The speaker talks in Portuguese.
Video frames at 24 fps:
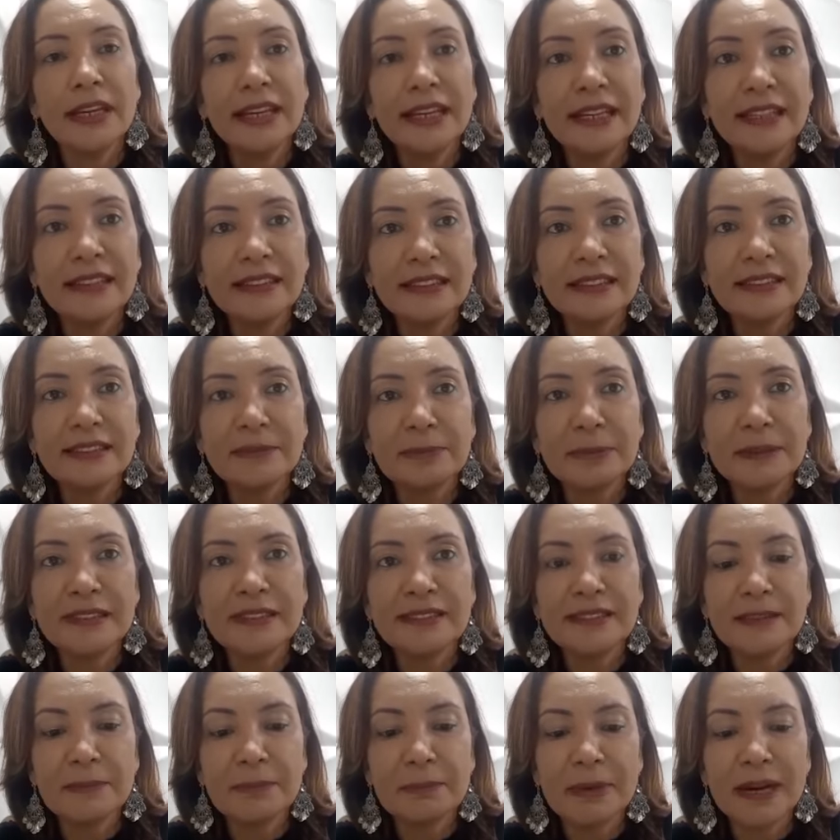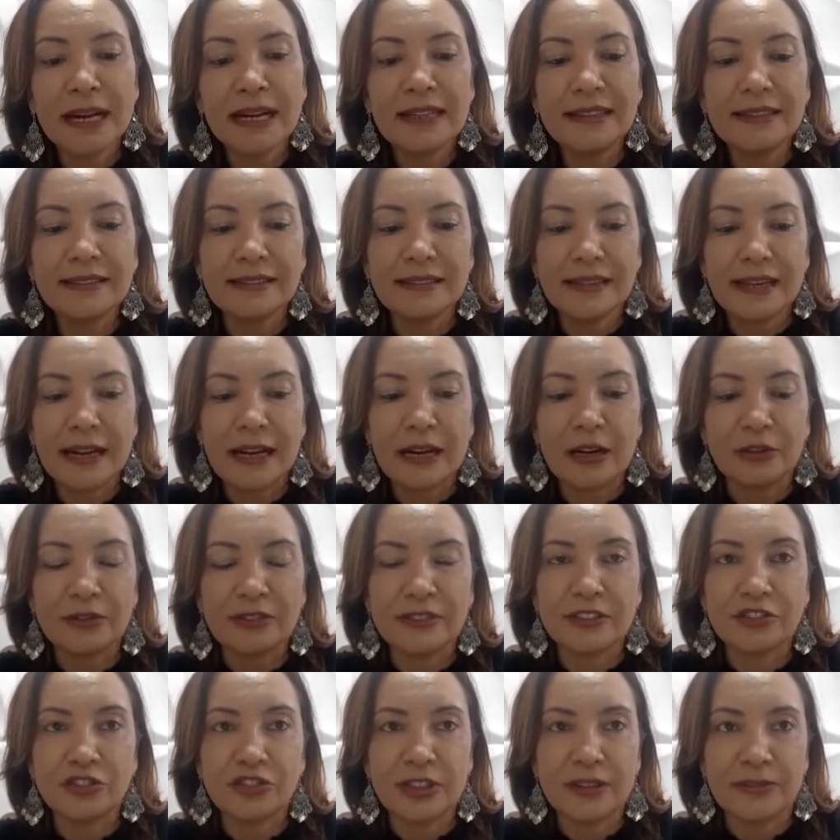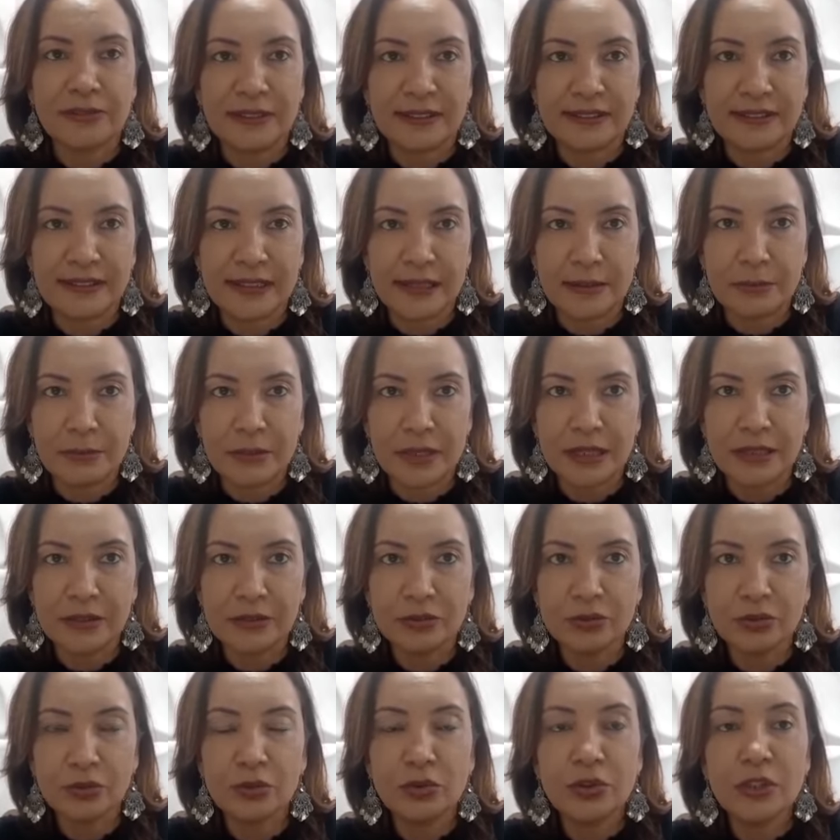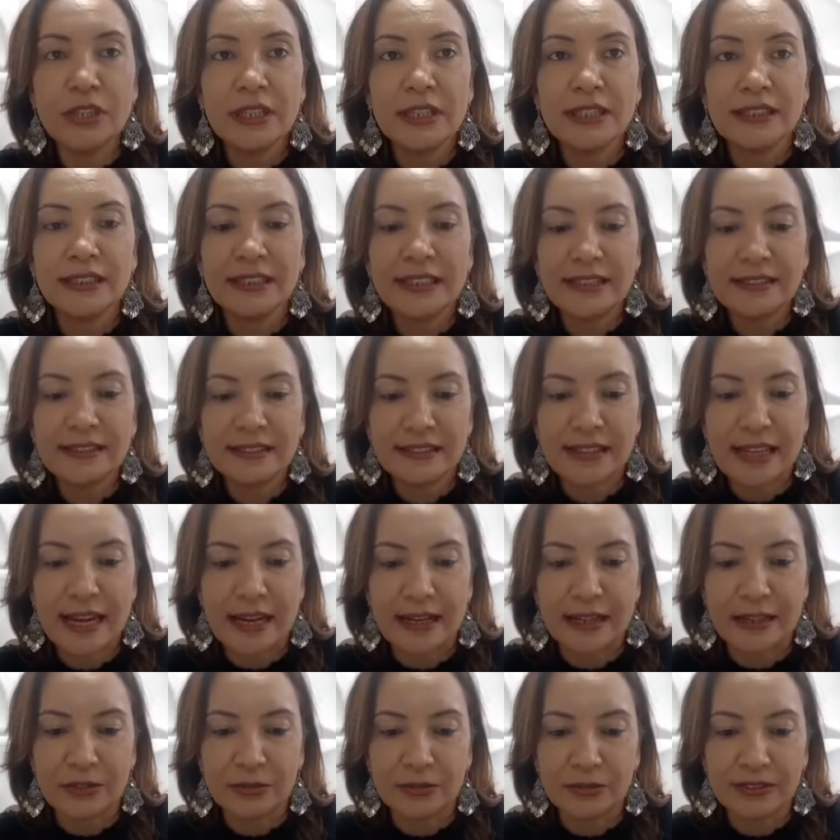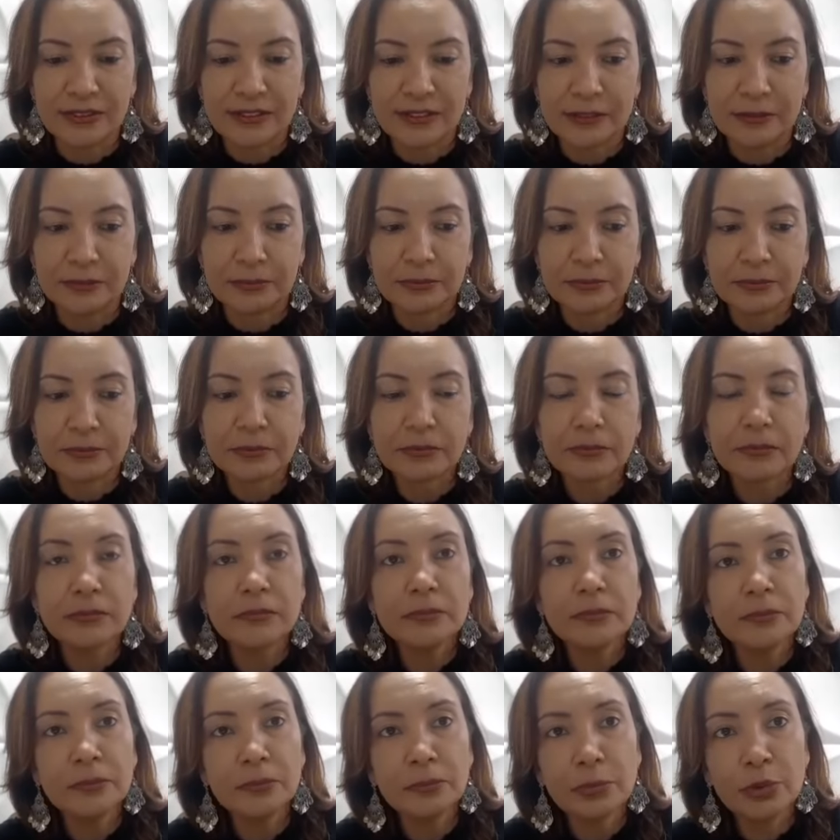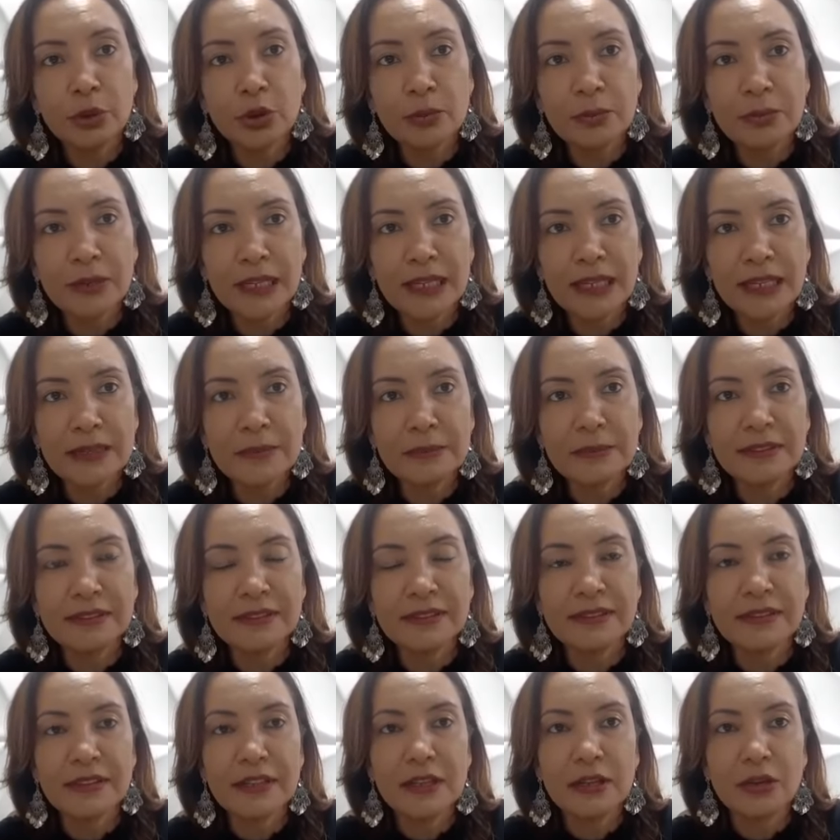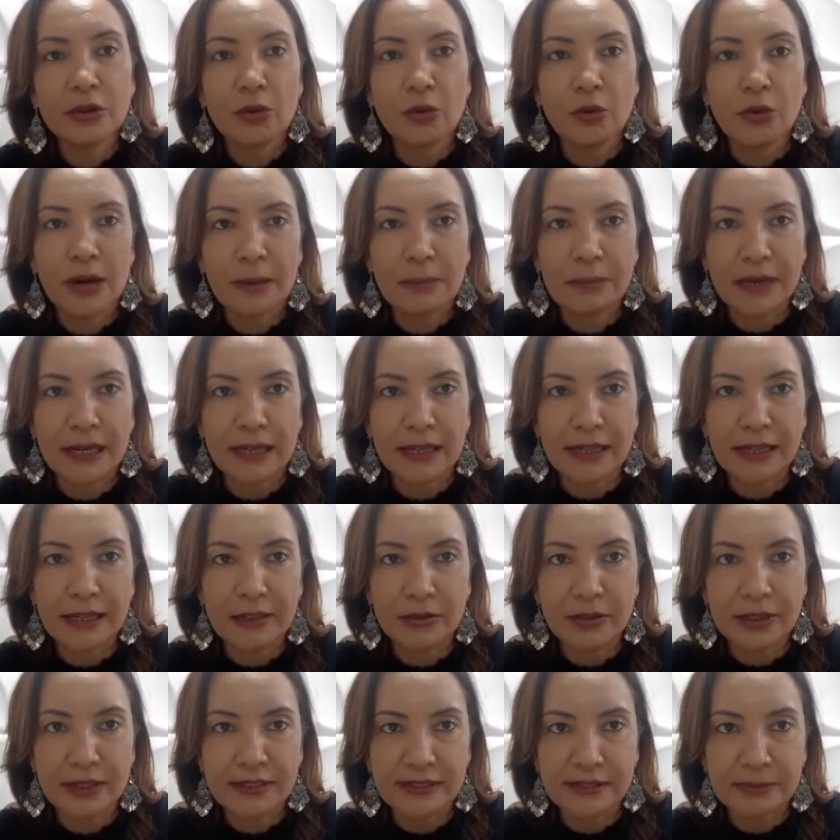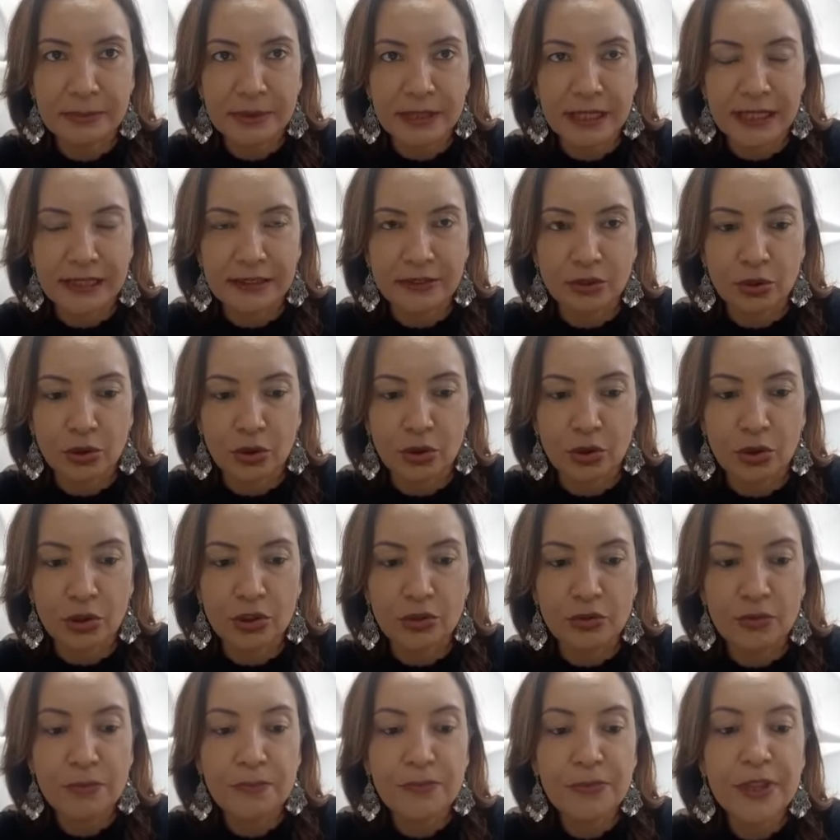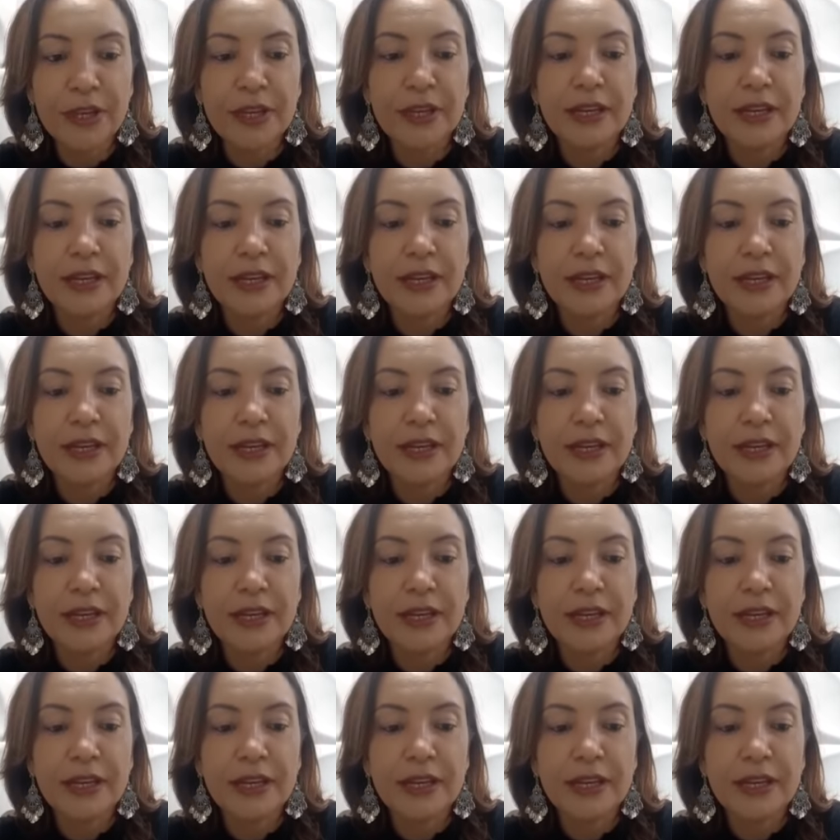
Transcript: Entre as principais causas de afastamento destacam-se problemas com aparelho respiratório,